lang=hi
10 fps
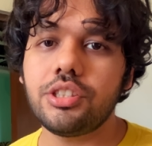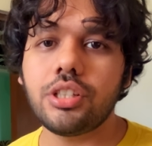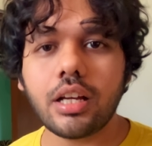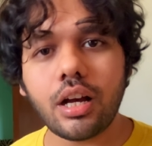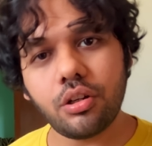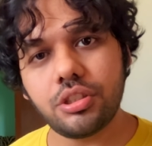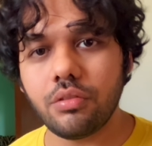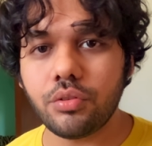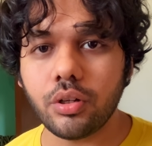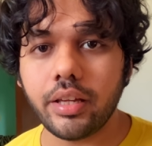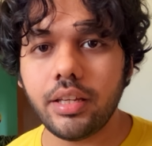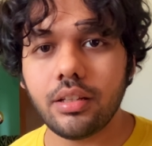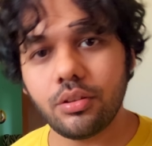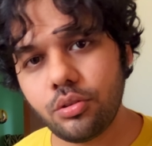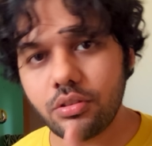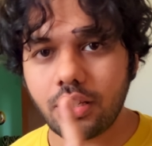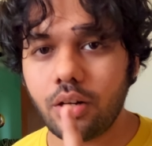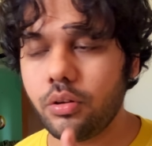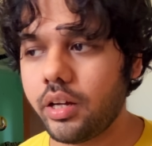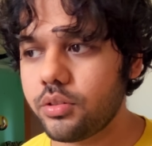शिकागो शिफ्ट हो गई दो साल
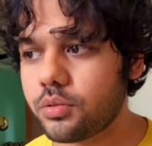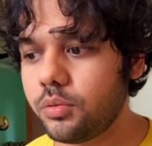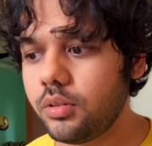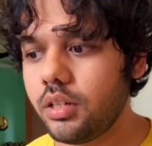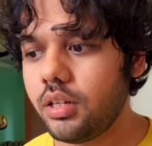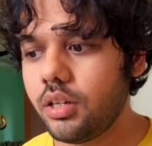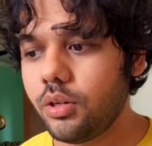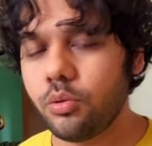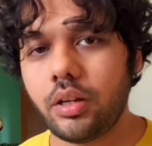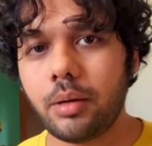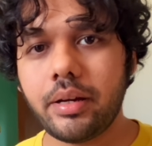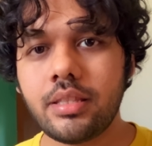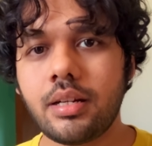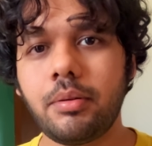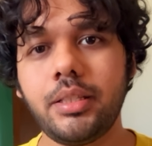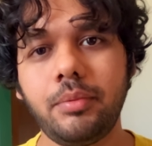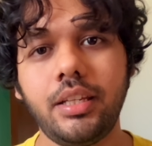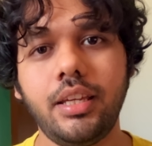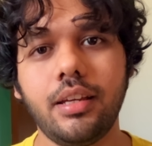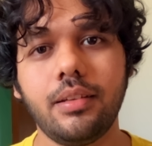हो गए उसको उन्हें अब हैदराबाद में
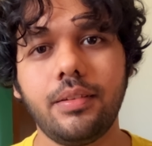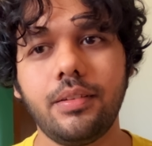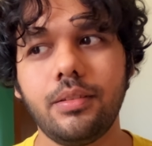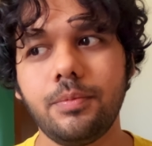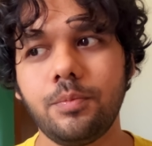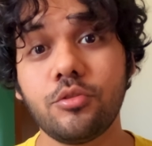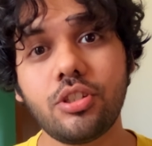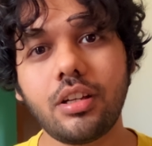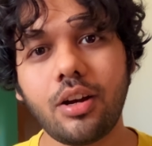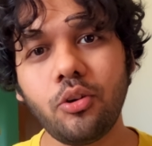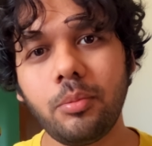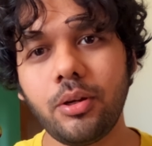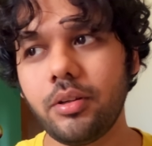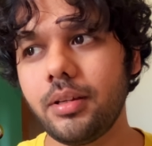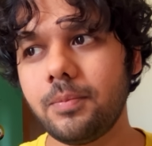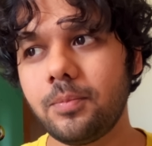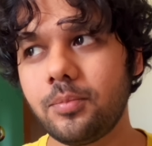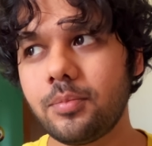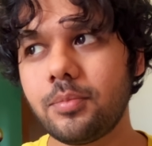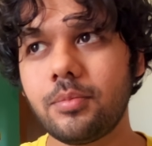नहीं है शिकागो में उन्हें
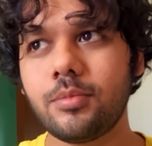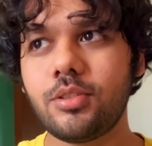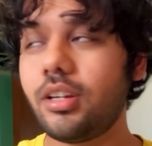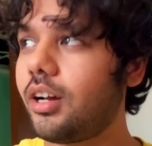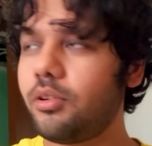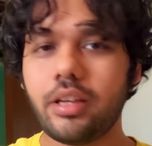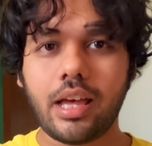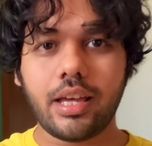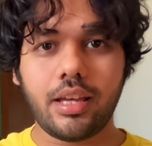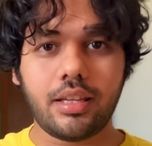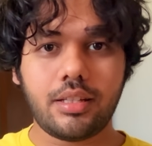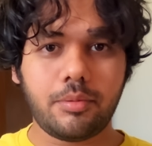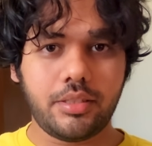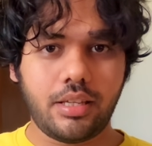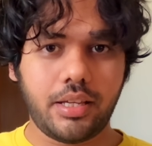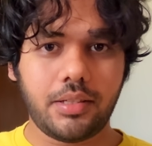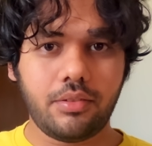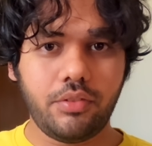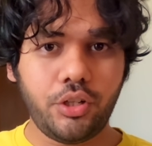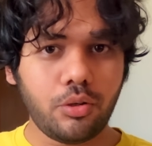शिकागो यहाँ है हैदराबाद यहाँ
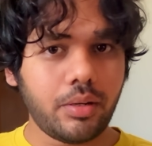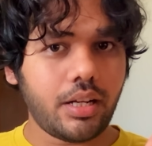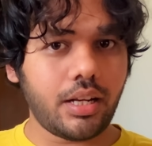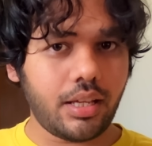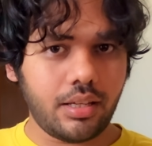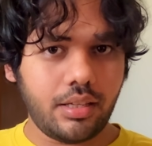है वीडियो बनाना